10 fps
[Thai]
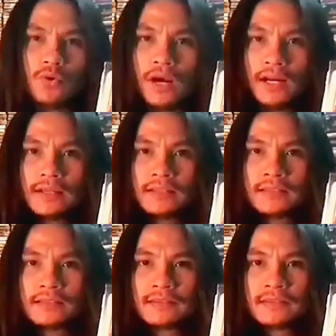อร์ มัว
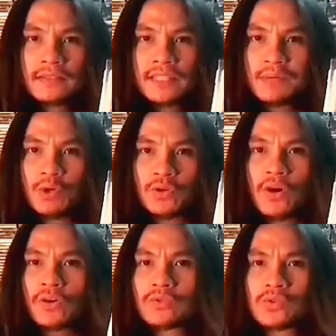ในบท
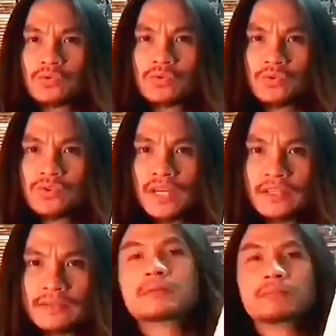ของ
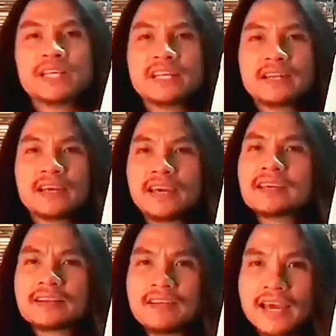007บิกแอ
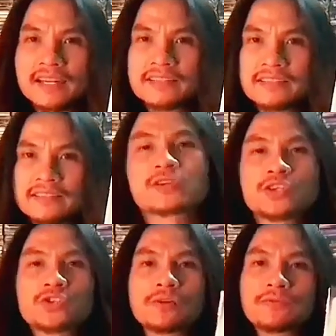คแลนด์ ค
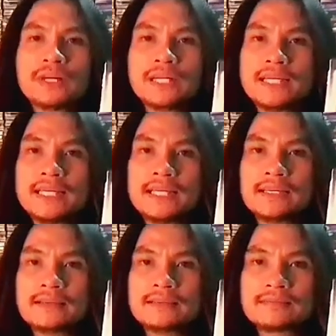ริสโตเฟอร์ ลี
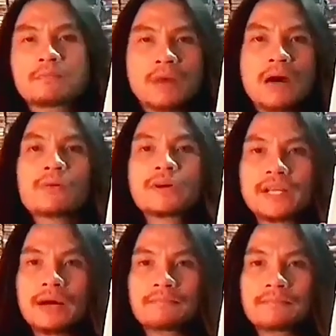มาลอ
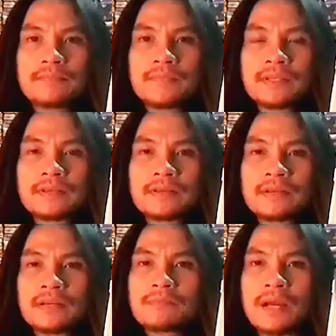ดัม
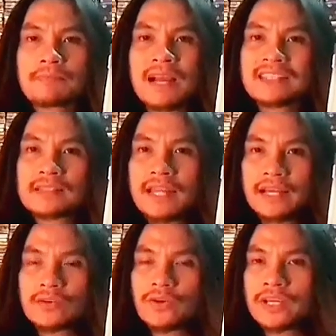กำกับการแสด
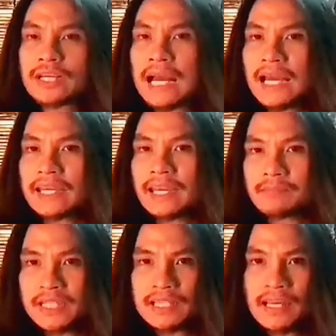งโดยกายแฮ
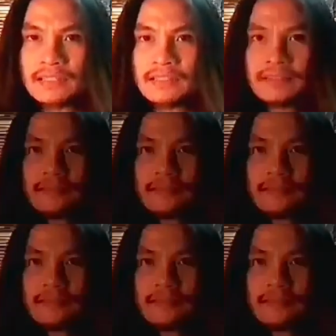มิลตัน